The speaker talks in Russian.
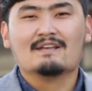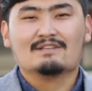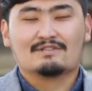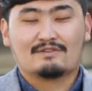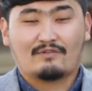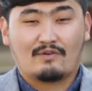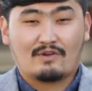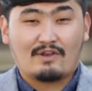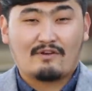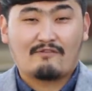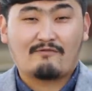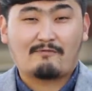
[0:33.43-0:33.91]

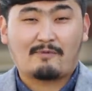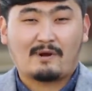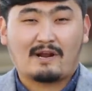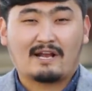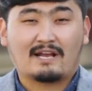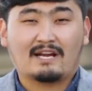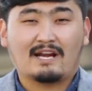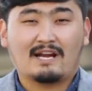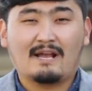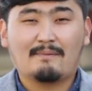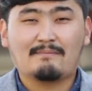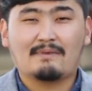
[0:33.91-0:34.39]
сегодня в
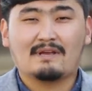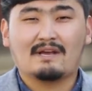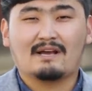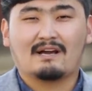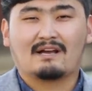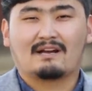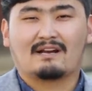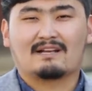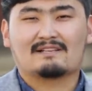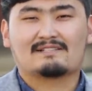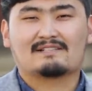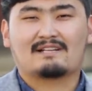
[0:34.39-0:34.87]
программе
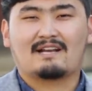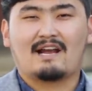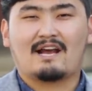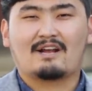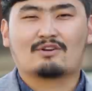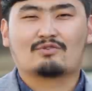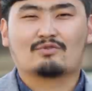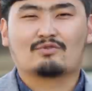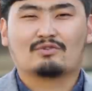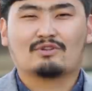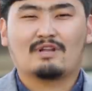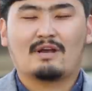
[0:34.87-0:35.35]

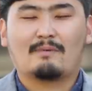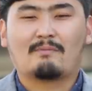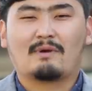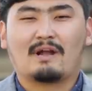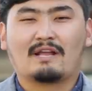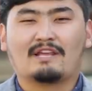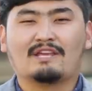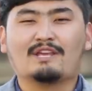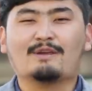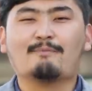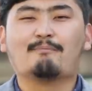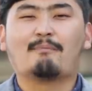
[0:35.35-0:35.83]
расскажут нам,
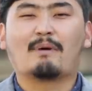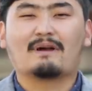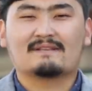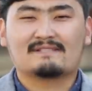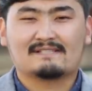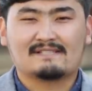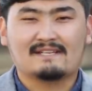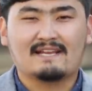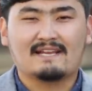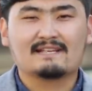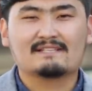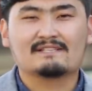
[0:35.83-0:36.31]
какие
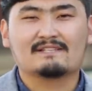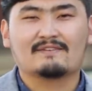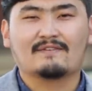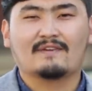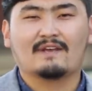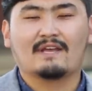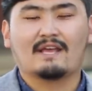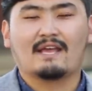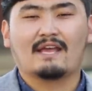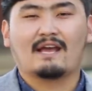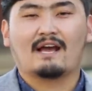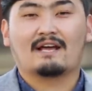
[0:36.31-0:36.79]

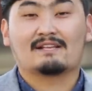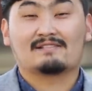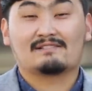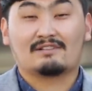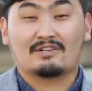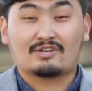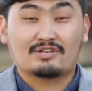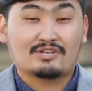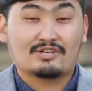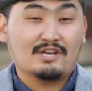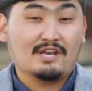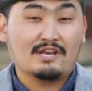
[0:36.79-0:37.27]
последствия и
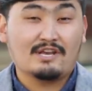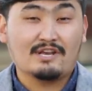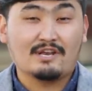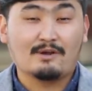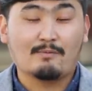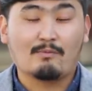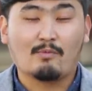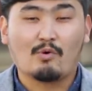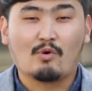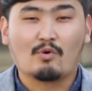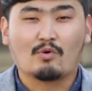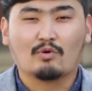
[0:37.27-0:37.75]
осложнения
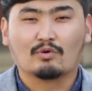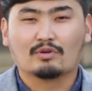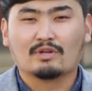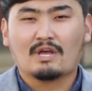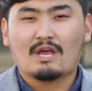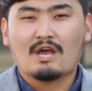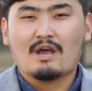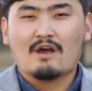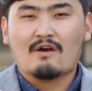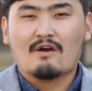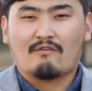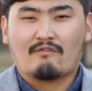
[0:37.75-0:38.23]
могут
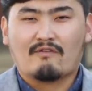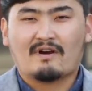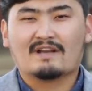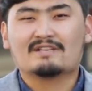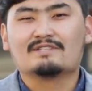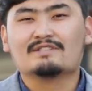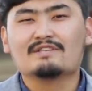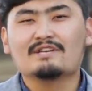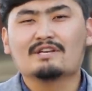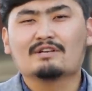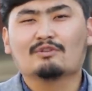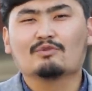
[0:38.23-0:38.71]

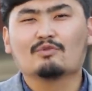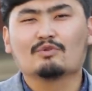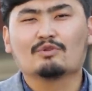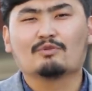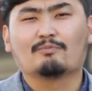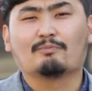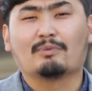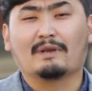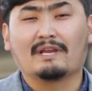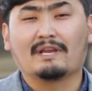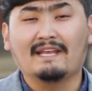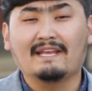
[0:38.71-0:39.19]
возникнуть
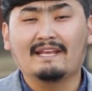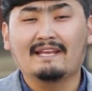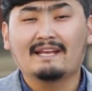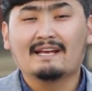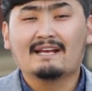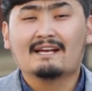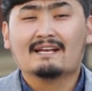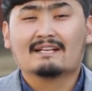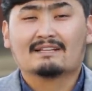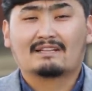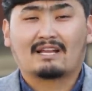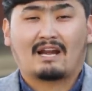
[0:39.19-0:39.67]
при
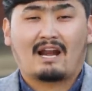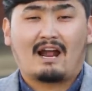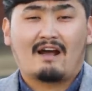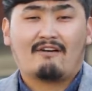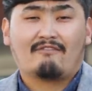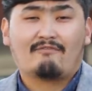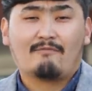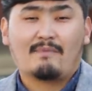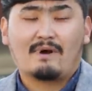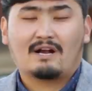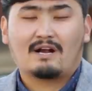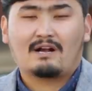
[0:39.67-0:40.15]

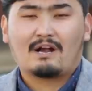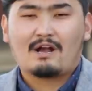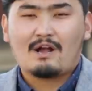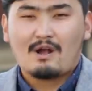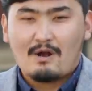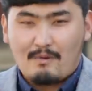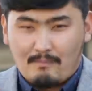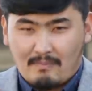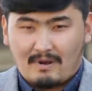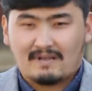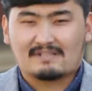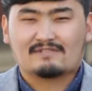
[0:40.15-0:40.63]
травмах
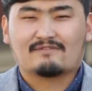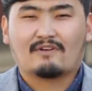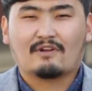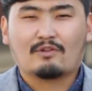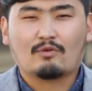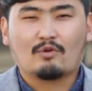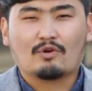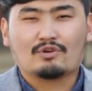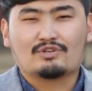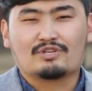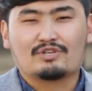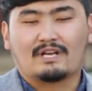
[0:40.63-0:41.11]

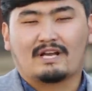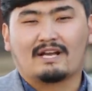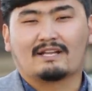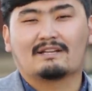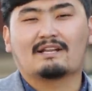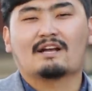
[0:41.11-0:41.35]
позвоночника.